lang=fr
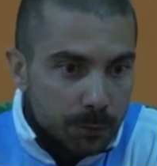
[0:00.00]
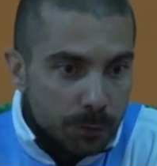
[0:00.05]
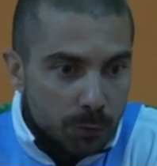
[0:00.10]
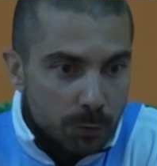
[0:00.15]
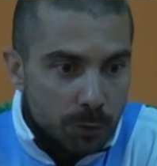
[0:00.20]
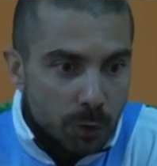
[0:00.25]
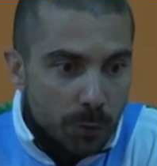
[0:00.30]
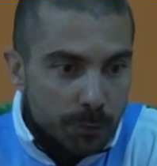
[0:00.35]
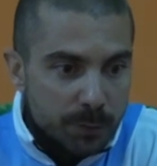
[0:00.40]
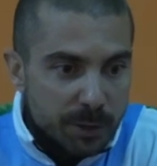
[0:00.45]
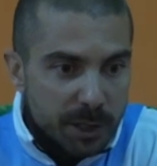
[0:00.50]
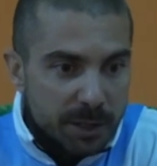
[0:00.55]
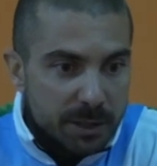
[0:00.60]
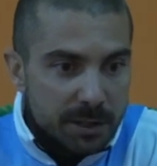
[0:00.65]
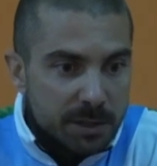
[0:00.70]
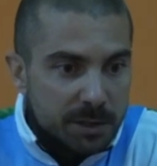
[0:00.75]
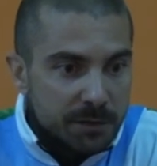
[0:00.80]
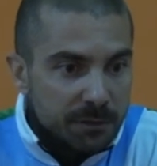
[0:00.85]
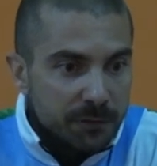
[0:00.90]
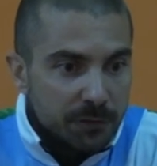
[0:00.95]

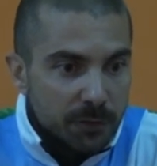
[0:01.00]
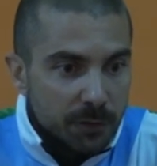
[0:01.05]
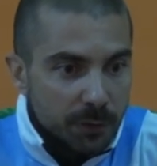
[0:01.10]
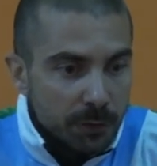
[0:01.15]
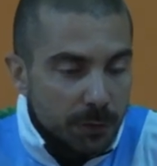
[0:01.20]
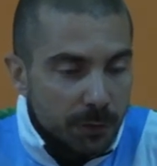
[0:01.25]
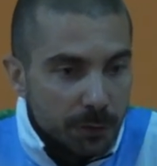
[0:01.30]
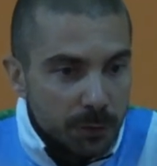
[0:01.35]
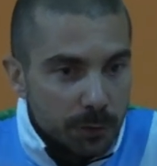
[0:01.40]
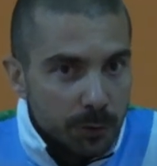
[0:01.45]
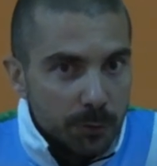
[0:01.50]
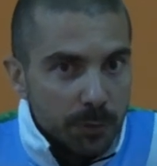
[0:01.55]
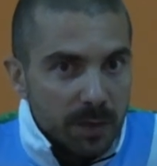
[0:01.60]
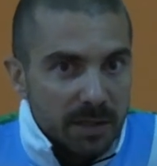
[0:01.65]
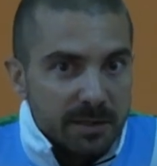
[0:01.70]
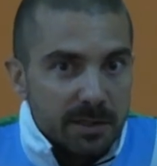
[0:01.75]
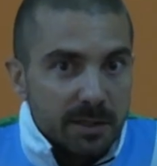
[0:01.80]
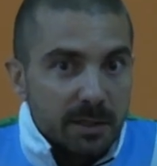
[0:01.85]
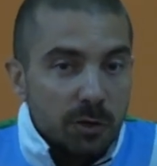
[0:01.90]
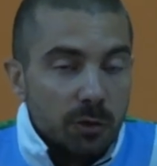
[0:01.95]
l'objectif, ben,
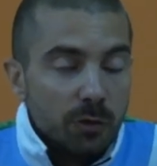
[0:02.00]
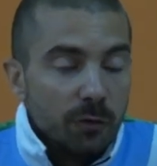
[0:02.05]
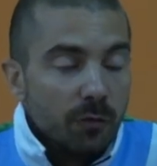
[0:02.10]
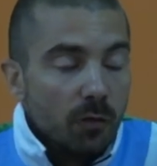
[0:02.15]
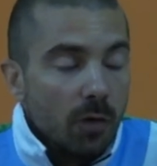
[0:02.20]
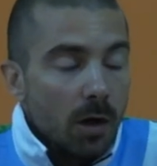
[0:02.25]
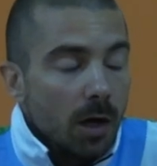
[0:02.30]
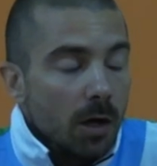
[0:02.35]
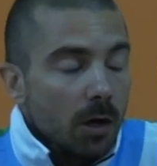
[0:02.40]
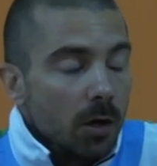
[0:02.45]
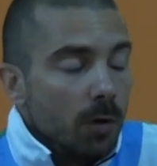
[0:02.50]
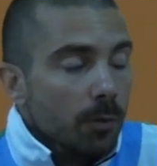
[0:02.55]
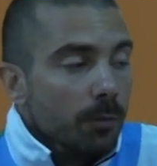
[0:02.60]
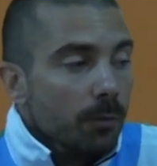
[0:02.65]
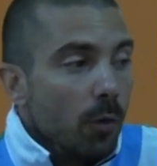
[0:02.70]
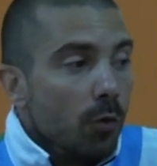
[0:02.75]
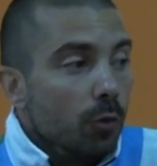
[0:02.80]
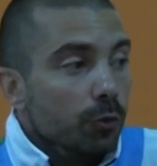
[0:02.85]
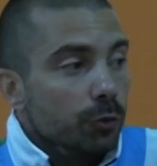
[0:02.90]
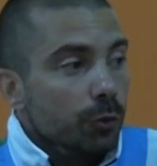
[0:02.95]
c'était de voir
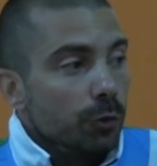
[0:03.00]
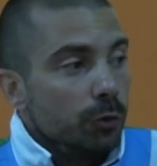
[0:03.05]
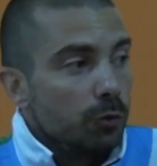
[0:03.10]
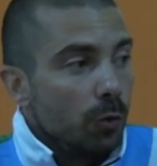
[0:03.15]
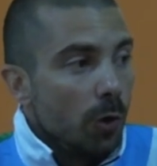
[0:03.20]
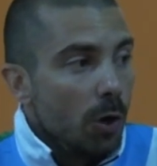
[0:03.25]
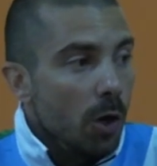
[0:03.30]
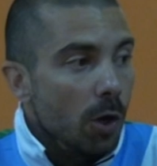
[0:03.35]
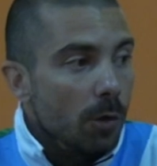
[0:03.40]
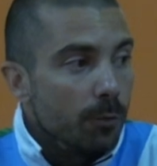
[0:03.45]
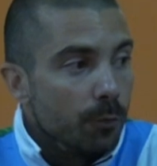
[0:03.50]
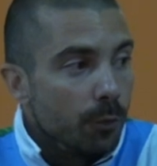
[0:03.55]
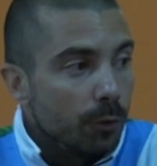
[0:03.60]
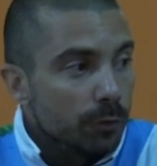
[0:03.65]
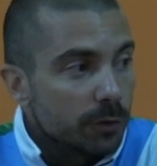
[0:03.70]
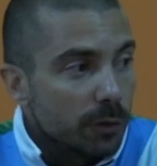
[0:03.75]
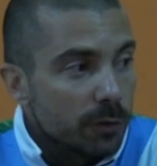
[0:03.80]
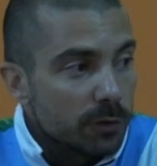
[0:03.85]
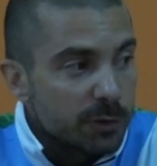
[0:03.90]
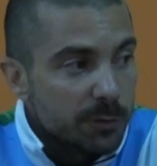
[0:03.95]
beaucoup de joueurs pour
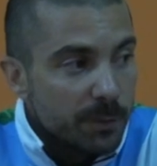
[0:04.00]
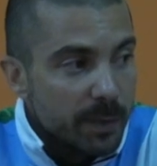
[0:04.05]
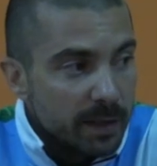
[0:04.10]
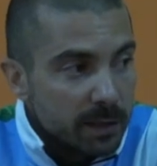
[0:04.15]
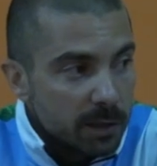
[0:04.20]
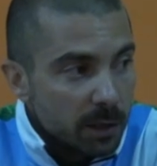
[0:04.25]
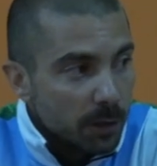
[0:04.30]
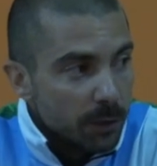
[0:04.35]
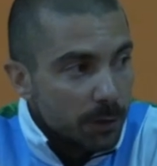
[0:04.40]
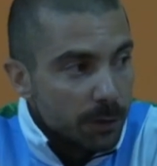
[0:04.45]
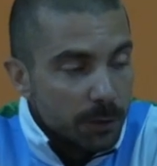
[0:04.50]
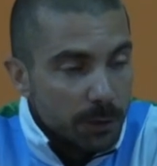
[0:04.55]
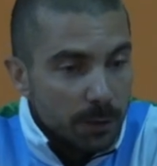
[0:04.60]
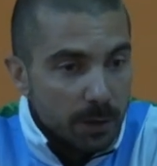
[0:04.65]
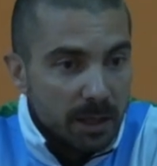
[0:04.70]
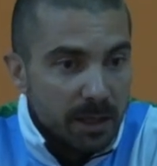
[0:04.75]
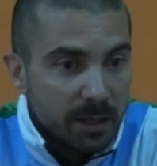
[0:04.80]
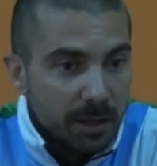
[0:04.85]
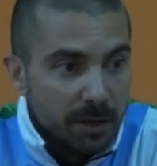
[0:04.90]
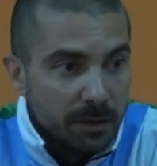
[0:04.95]
transmettre
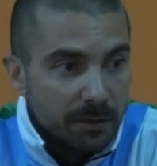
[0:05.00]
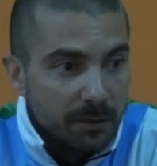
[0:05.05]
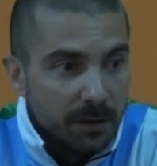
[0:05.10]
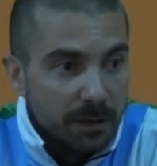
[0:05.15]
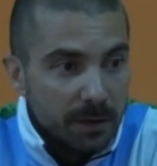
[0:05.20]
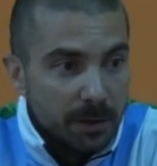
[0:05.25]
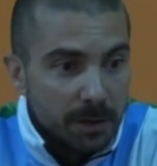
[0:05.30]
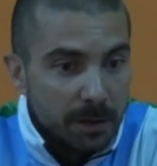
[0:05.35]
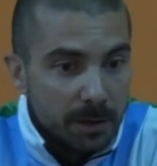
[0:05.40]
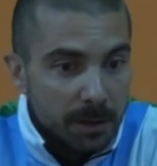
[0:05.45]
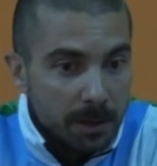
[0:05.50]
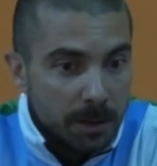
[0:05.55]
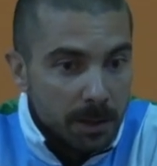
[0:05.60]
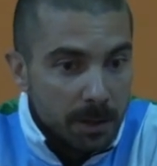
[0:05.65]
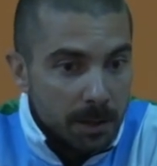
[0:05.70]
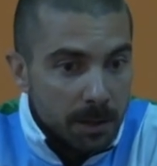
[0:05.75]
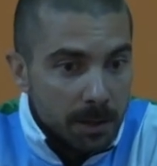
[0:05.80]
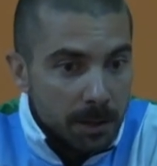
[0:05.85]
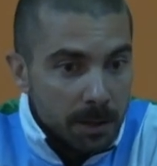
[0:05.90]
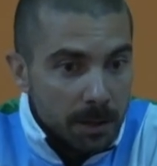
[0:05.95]
les,
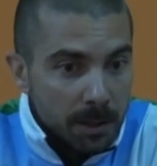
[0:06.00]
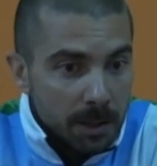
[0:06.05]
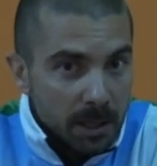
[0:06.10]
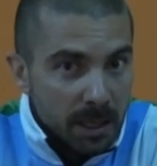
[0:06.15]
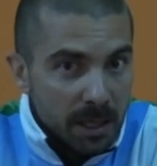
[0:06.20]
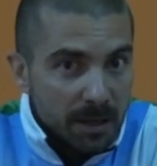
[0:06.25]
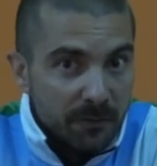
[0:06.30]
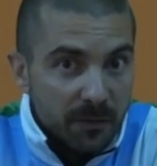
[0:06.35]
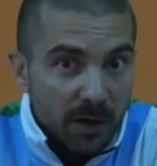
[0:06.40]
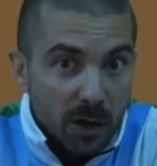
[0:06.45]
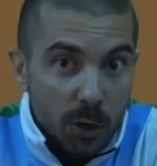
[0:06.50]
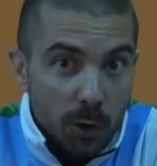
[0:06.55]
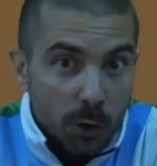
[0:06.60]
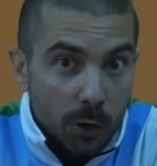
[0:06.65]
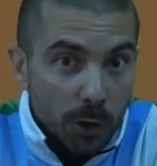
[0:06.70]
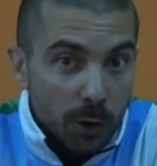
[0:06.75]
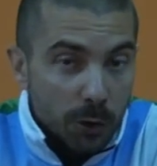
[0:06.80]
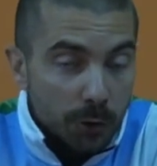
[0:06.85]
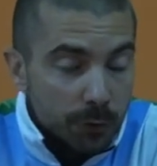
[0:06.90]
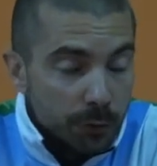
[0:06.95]
les
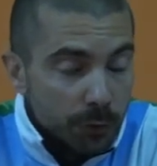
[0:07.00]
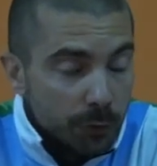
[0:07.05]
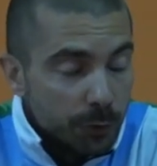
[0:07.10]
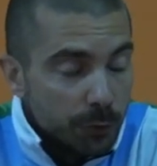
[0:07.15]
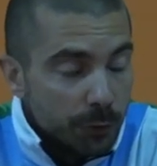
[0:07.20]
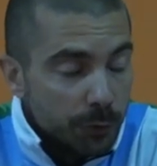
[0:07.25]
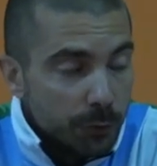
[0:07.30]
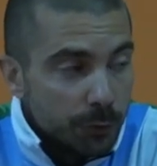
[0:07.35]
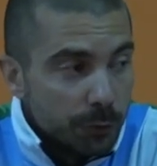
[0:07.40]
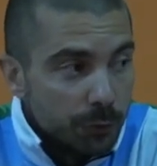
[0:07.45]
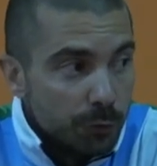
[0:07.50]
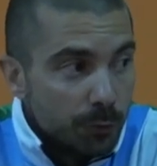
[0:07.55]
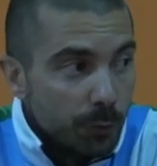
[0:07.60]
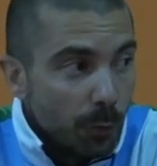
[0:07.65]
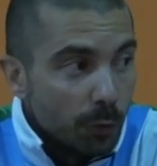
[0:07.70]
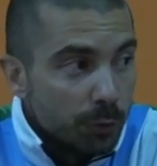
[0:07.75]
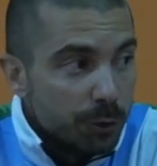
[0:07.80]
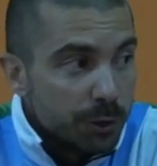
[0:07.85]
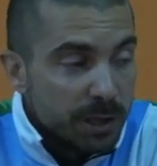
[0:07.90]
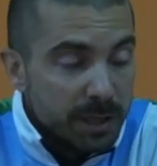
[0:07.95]
valeurs euh, du
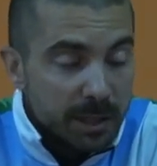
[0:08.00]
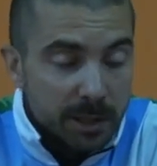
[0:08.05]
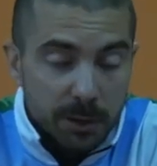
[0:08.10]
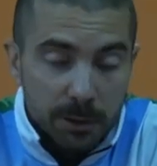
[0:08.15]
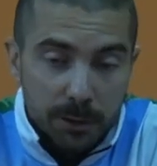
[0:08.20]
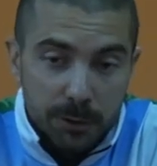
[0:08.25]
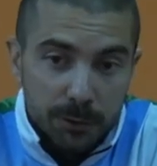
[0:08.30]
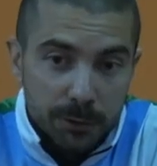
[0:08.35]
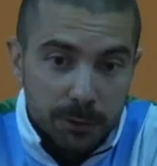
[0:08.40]
projet euh,